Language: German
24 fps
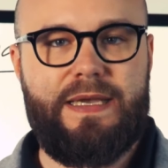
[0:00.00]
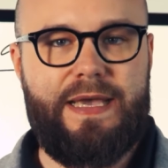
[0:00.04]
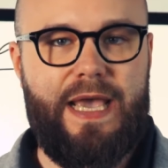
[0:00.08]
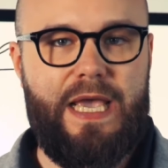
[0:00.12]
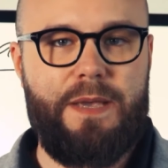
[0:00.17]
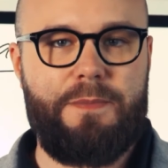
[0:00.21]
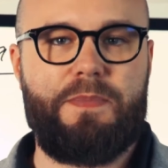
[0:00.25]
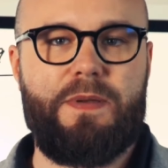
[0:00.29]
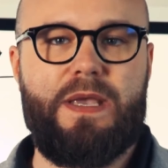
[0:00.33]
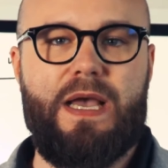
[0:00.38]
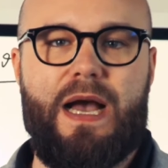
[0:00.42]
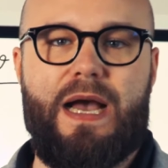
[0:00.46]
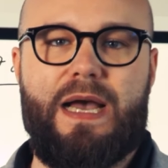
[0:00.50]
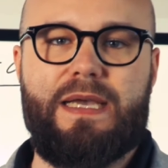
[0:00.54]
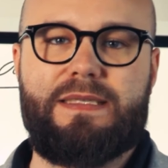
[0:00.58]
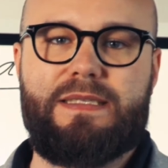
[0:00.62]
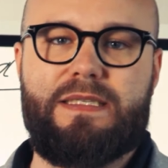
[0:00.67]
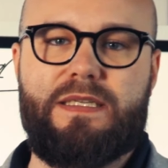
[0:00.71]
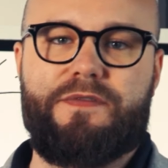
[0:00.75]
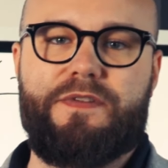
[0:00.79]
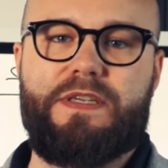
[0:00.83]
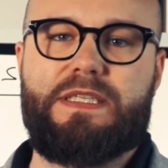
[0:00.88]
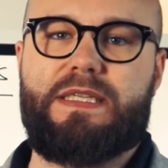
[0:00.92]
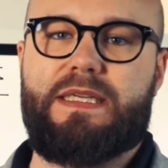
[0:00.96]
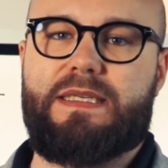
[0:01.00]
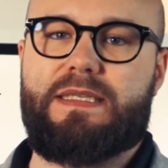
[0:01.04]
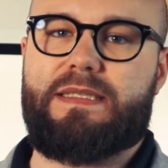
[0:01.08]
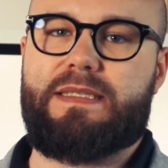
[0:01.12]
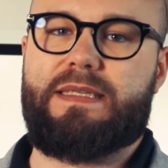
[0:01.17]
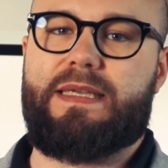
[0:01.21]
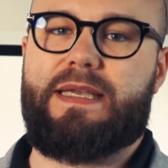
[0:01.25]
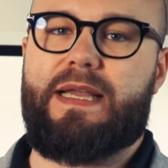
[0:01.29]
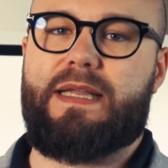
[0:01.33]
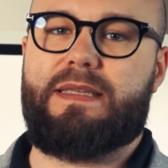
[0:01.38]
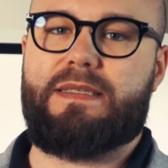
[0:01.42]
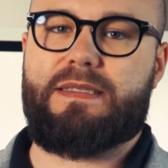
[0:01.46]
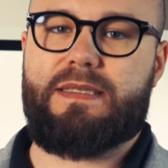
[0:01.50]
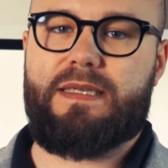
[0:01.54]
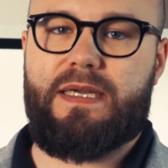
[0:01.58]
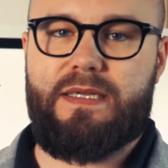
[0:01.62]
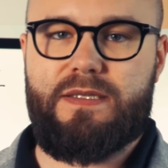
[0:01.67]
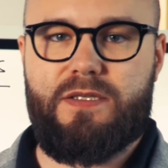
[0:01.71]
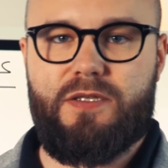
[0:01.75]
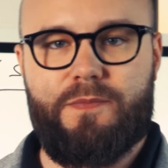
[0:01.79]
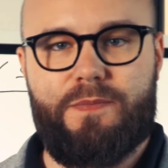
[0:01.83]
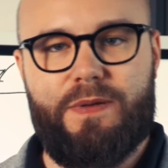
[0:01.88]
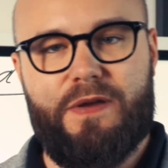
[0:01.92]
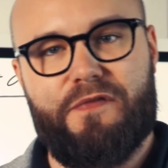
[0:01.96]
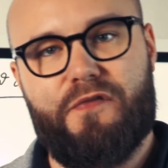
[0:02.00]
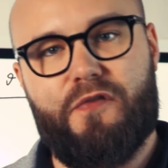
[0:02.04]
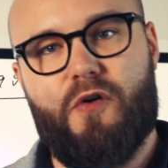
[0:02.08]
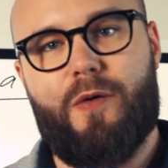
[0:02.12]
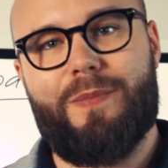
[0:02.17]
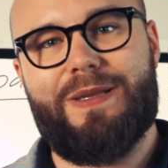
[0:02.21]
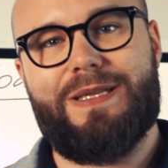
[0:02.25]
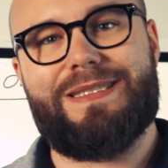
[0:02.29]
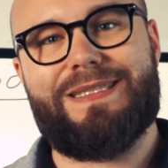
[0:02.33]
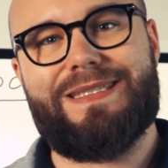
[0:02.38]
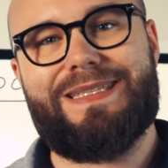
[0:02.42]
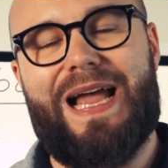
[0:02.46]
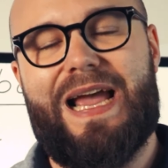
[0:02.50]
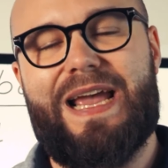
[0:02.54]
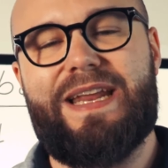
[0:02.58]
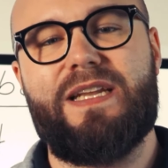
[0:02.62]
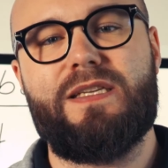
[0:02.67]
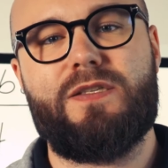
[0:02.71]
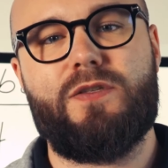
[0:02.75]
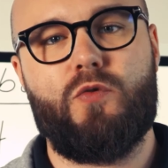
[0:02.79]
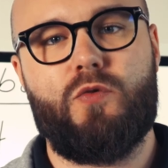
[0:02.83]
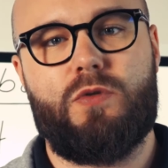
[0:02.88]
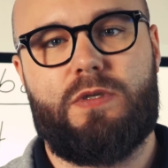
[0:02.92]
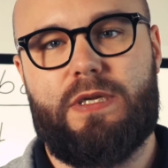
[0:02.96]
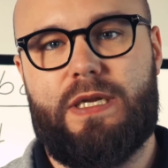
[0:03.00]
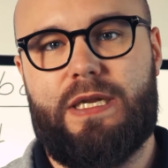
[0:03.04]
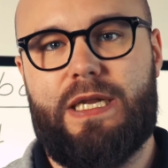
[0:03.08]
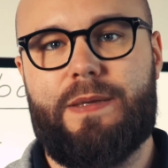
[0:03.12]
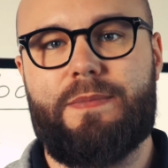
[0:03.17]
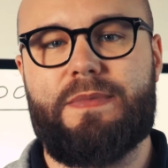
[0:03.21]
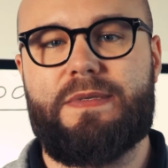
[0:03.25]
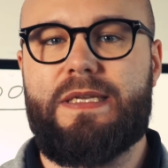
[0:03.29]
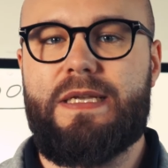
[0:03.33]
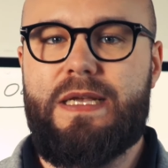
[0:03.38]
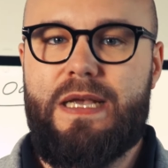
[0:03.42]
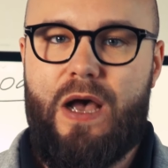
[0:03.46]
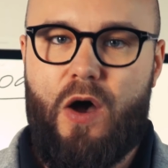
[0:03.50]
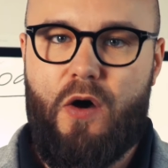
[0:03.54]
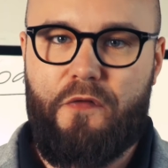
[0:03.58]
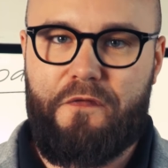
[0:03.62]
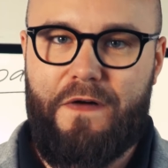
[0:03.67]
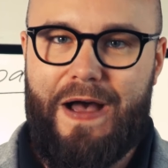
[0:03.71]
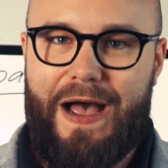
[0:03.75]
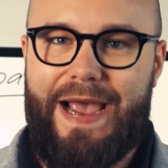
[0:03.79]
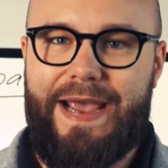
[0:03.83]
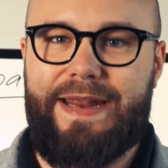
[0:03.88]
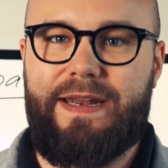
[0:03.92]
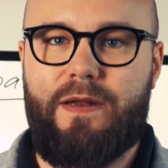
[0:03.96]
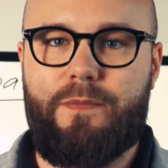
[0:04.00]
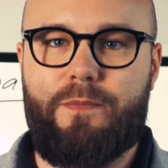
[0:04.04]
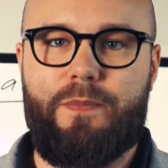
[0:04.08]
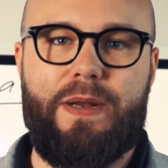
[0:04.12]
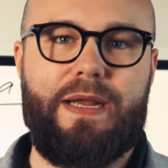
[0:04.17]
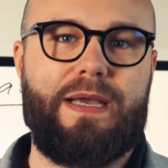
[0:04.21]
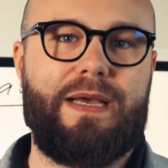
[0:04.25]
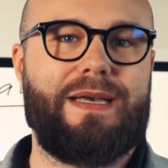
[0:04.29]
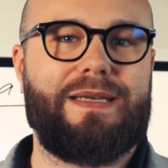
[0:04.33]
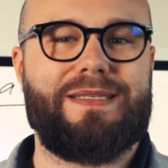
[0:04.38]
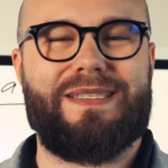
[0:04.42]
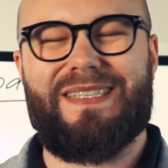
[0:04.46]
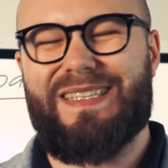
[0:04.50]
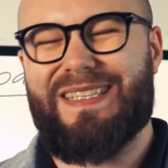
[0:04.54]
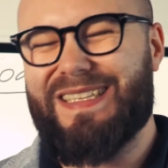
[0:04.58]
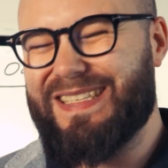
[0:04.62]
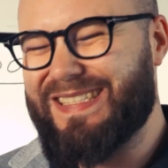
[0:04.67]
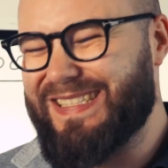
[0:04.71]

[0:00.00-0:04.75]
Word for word: KPIs, die wichtigsten Kennzahlen zur Performance deines Unternehmens auf einen Blick hast.